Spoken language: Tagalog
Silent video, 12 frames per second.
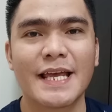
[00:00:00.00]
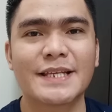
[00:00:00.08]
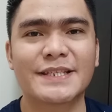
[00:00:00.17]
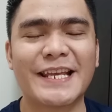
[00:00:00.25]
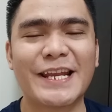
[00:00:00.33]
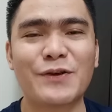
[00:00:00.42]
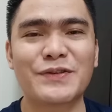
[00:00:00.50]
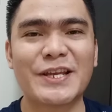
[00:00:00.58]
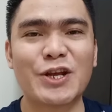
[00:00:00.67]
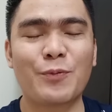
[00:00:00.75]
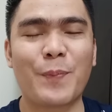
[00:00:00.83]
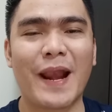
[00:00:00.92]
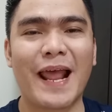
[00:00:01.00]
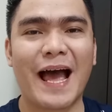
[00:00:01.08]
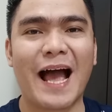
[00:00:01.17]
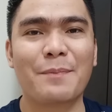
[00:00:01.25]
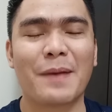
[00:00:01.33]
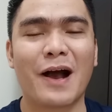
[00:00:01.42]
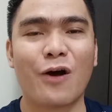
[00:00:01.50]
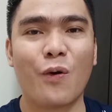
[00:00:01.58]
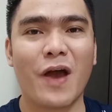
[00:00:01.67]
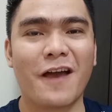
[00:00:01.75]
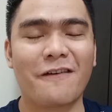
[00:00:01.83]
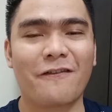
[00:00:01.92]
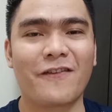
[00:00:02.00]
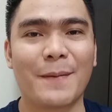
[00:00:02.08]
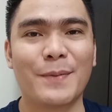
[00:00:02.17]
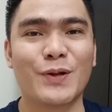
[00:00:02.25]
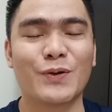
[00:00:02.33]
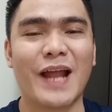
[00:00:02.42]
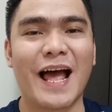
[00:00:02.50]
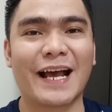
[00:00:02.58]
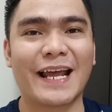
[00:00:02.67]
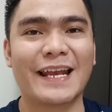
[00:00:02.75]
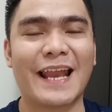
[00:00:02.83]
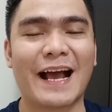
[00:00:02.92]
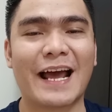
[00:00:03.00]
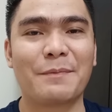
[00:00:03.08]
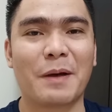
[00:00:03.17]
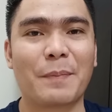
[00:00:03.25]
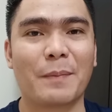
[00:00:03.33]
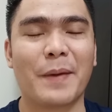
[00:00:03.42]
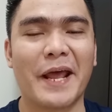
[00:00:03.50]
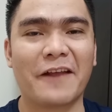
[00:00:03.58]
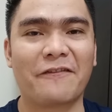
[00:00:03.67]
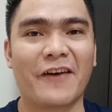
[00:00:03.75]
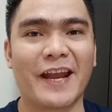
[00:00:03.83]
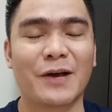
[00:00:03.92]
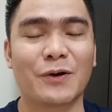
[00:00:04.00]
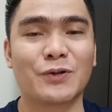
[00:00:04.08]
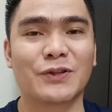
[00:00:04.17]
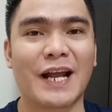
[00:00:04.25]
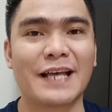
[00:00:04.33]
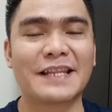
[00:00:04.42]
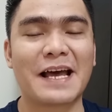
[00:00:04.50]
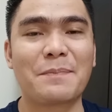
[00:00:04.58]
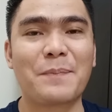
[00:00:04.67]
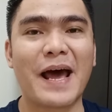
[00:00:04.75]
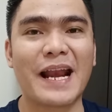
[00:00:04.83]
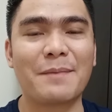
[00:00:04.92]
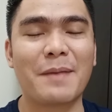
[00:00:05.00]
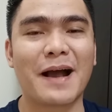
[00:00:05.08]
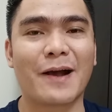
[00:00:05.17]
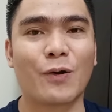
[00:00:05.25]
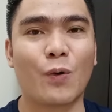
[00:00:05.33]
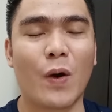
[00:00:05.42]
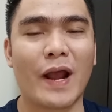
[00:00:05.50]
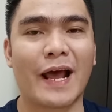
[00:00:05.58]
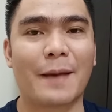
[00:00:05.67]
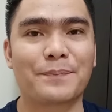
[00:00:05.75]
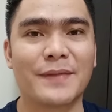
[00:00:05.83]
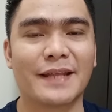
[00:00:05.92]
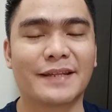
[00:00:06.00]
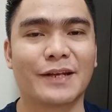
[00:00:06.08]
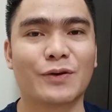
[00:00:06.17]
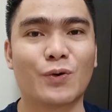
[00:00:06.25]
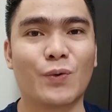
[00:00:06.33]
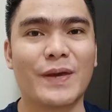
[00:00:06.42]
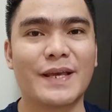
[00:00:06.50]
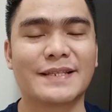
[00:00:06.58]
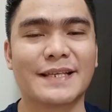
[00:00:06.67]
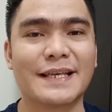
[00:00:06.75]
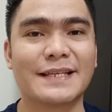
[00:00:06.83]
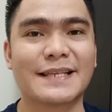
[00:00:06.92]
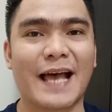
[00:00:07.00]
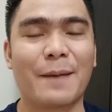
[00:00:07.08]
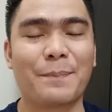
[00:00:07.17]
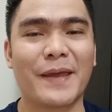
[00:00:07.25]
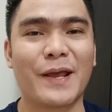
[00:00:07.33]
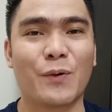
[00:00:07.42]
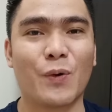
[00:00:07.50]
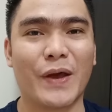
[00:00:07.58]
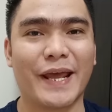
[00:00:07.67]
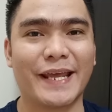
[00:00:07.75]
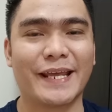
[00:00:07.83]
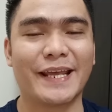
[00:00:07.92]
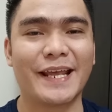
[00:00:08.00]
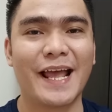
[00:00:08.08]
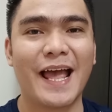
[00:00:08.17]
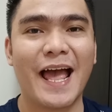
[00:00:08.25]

Sino-sino pala ang mga OFW na kailangan magpa-verify ng kontrata para makakuha ng updated OEC sa POA?